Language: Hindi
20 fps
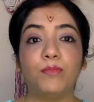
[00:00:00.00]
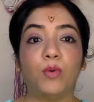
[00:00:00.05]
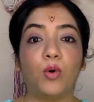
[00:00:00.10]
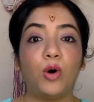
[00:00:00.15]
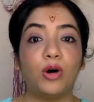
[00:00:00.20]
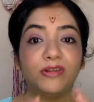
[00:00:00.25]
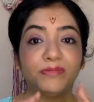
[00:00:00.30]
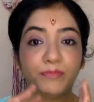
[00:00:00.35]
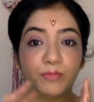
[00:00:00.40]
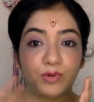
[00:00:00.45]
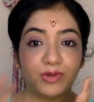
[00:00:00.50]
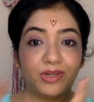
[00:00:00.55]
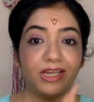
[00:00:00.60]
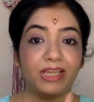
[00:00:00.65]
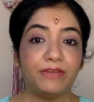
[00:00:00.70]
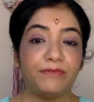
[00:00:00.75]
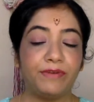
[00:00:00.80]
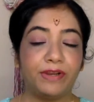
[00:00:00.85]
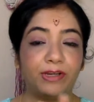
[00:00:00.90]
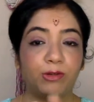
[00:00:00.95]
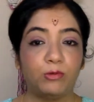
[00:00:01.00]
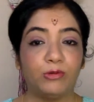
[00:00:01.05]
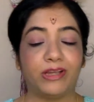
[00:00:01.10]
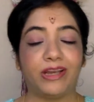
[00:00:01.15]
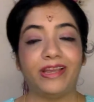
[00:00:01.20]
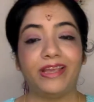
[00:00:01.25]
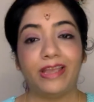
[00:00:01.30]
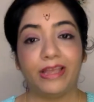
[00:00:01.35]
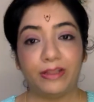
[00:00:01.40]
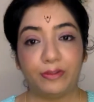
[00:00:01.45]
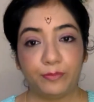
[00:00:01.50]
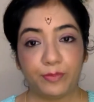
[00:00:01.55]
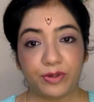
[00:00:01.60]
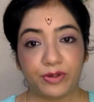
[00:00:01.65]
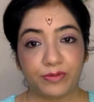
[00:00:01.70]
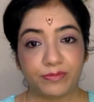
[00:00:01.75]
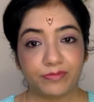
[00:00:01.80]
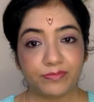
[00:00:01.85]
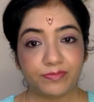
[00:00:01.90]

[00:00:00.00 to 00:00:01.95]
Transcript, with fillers: बहुत बुरा इफ़ेक्ट होता है हेल्थ पर